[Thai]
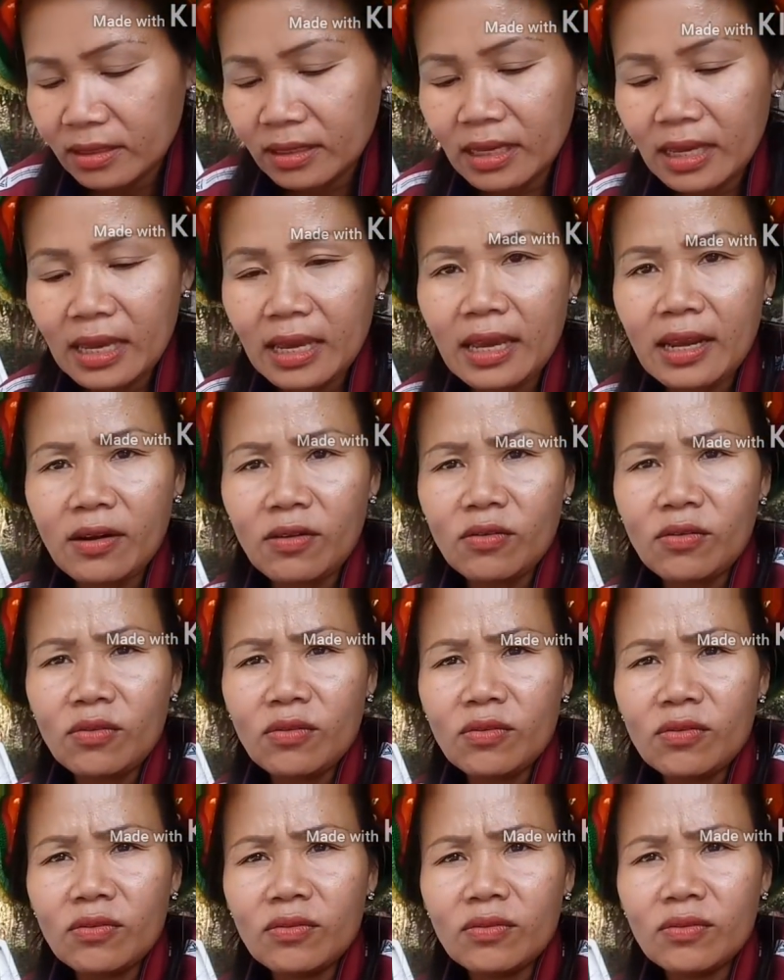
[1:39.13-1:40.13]
แกะให้ดู
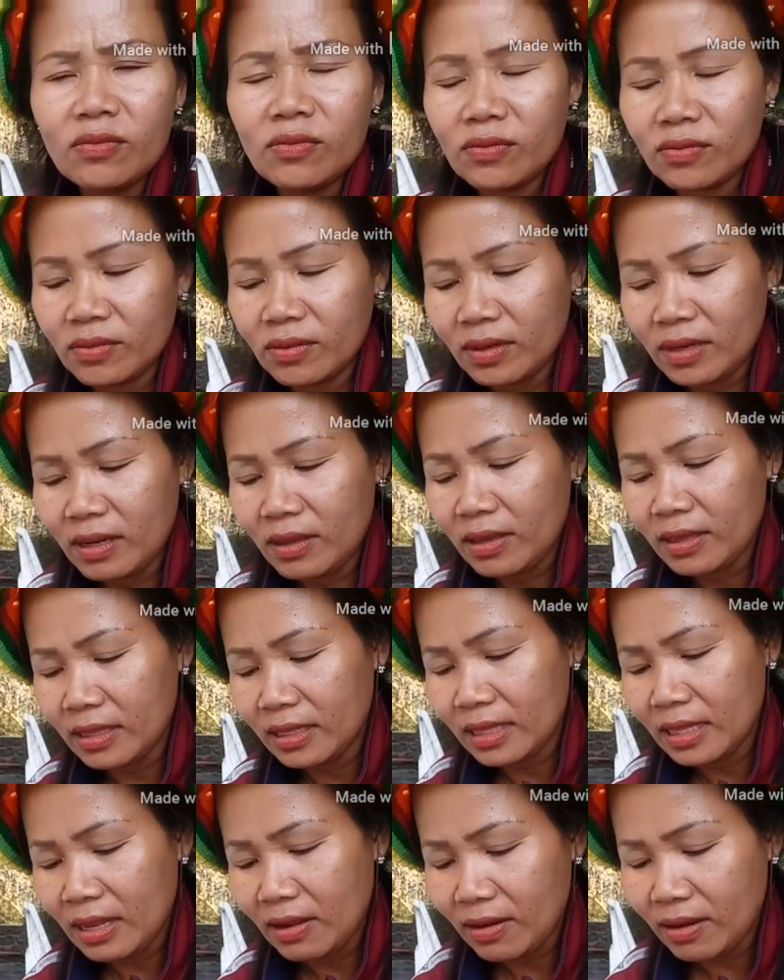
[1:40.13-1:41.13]
นี่
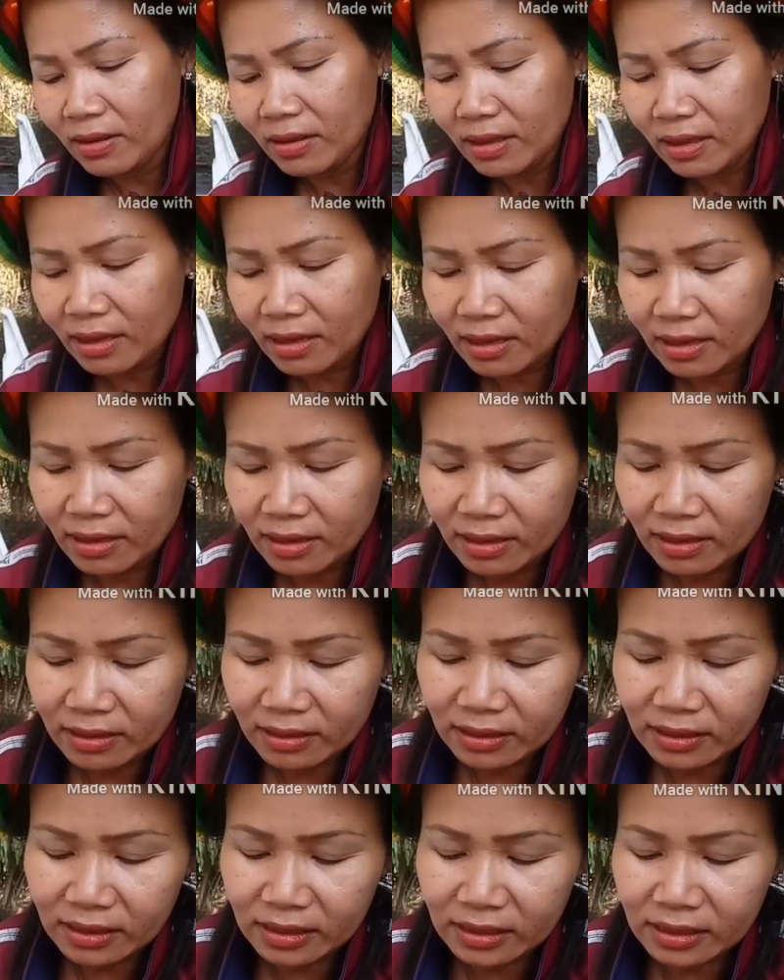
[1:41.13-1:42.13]
เดี๋ยวเดี๋ยวจะ
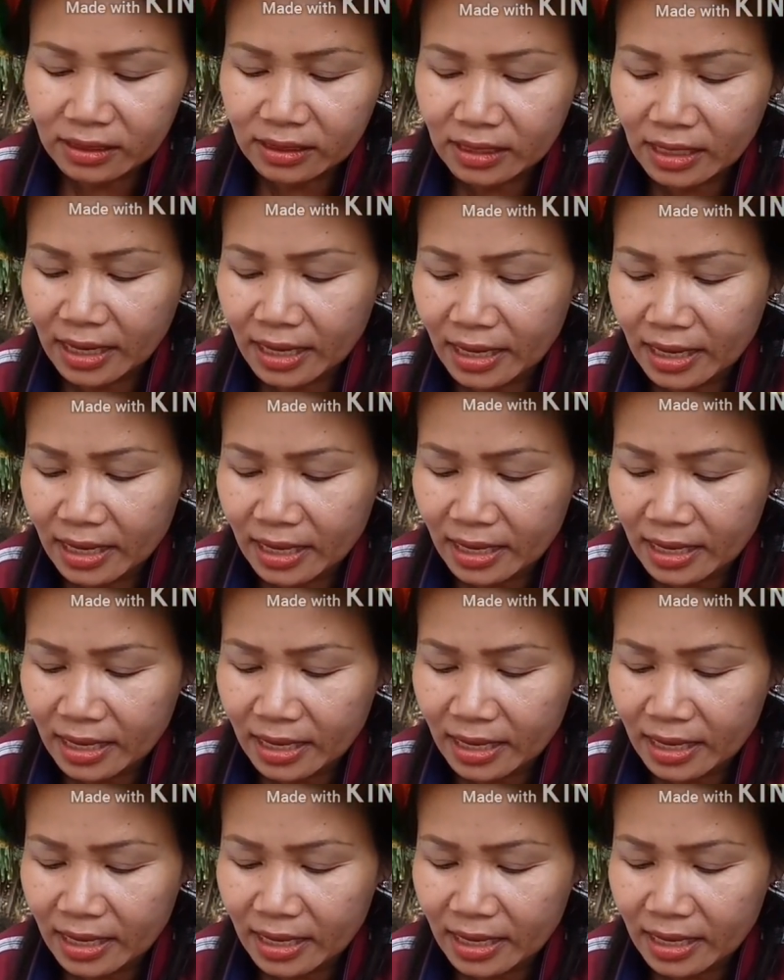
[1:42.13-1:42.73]
ใส่